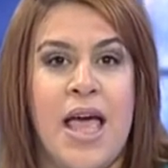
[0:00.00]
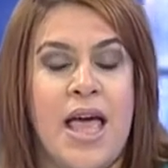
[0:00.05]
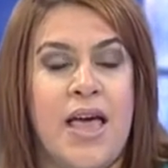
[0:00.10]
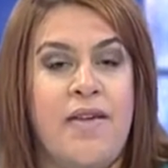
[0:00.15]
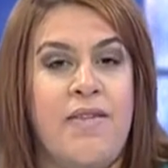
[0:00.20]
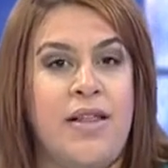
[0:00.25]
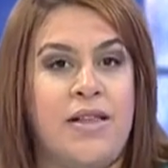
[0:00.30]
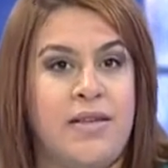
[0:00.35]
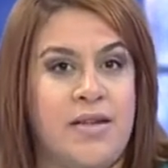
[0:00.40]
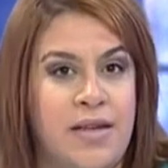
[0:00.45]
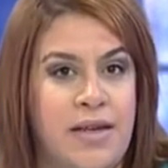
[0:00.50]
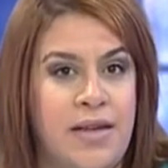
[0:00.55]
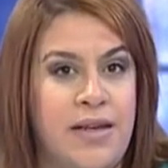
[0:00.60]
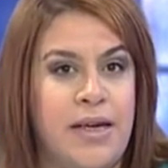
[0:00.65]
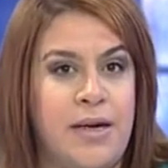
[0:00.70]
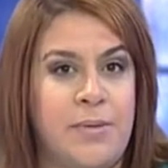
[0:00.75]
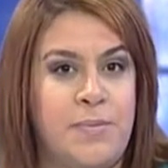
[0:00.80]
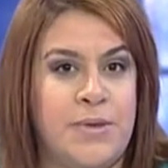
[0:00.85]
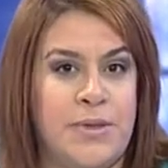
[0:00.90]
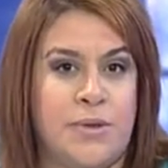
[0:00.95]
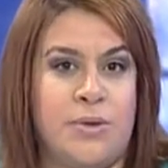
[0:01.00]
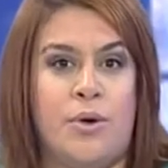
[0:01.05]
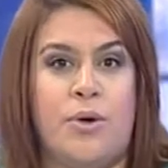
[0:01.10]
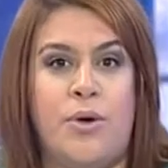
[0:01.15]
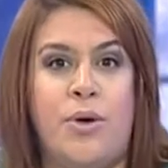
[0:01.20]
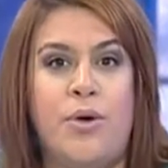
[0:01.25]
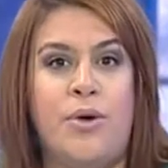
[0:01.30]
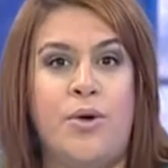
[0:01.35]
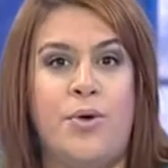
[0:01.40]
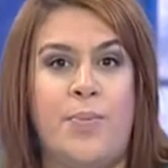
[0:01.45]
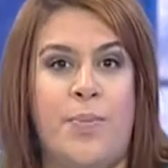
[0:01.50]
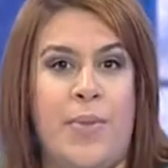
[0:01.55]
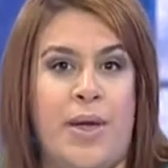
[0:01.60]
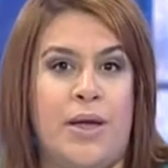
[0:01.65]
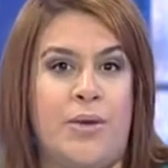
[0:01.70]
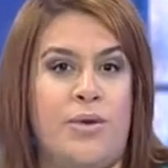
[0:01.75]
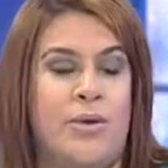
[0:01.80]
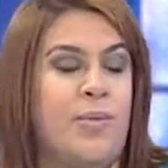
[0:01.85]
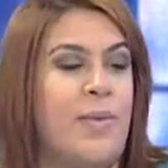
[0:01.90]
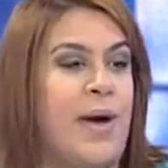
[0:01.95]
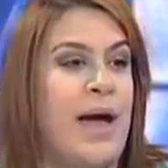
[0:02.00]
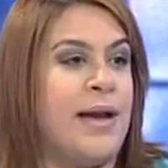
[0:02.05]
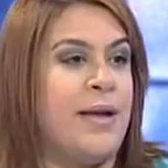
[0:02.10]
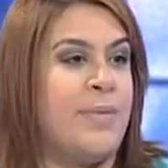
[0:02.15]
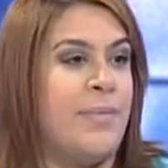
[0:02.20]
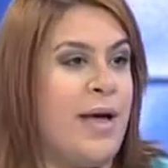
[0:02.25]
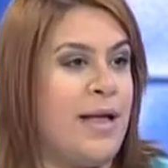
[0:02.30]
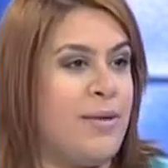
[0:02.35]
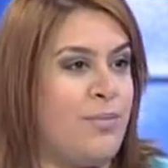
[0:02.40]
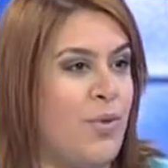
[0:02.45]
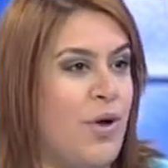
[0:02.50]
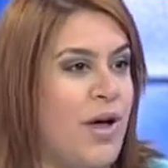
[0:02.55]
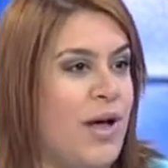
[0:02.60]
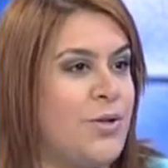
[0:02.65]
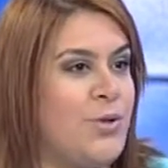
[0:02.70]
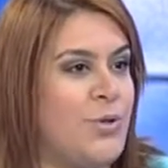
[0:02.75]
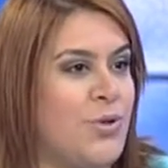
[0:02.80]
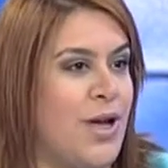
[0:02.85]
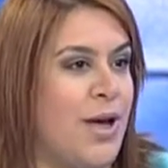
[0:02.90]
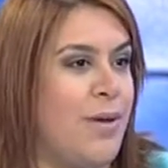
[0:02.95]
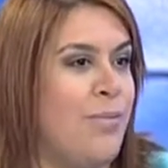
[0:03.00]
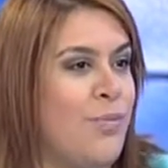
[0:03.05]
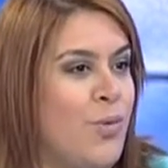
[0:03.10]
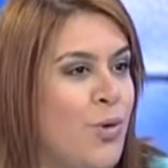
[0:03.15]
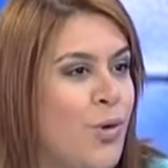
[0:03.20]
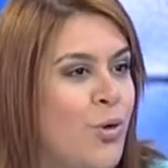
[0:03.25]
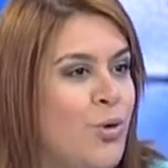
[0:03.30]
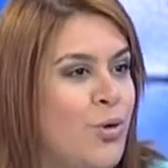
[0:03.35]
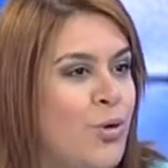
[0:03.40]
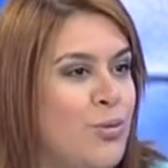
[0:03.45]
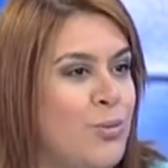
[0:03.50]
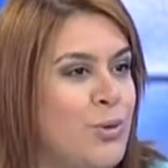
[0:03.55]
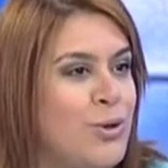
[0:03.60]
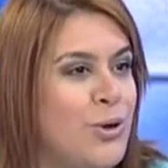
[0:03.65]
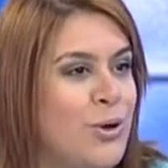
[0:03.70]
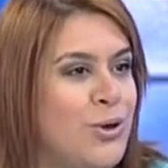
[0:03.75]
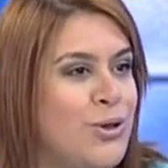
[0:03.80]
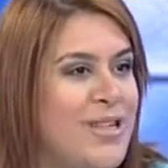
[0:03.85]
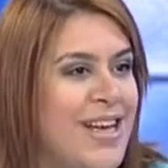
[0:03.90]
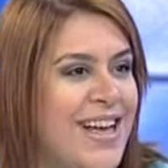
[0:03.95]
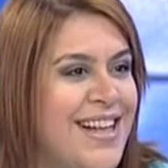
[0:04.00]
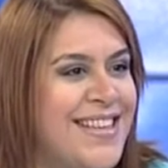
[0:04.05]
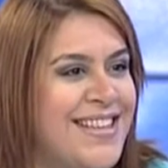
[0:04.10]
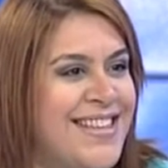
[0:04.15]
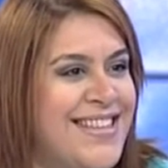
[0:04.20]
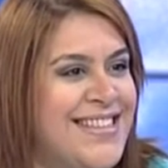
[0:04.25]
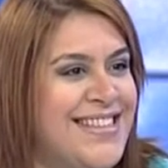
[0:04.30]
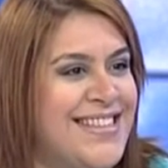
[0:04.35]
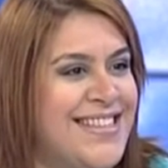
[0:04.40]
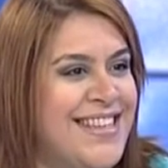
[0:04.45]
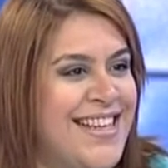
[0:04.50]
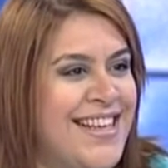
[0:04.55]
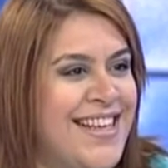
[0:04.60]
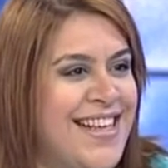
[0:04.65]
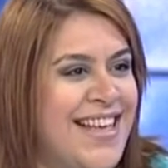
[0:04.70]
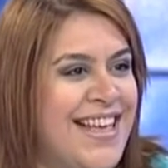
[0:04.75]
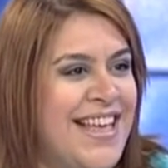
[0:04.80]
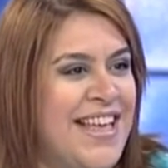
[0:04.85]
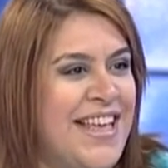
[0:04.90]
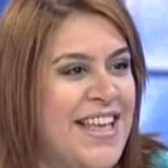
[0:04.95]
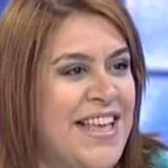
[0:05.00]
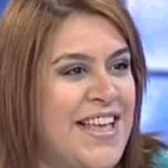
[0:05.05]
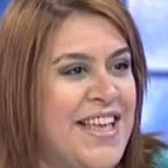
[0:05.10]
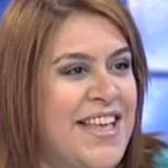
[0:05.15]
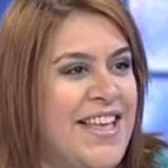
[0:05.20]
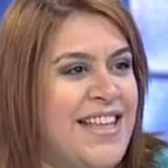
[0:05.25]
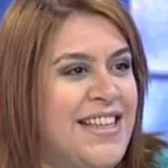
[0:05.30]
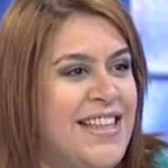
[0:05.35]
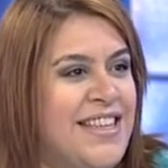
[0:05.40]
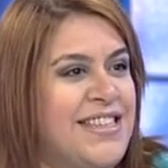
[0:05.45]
Evet klinik psikolog Bengü Berkmen bu akşam konuğumuz. Hoş geldiniz. Merhaba hoş bulduk.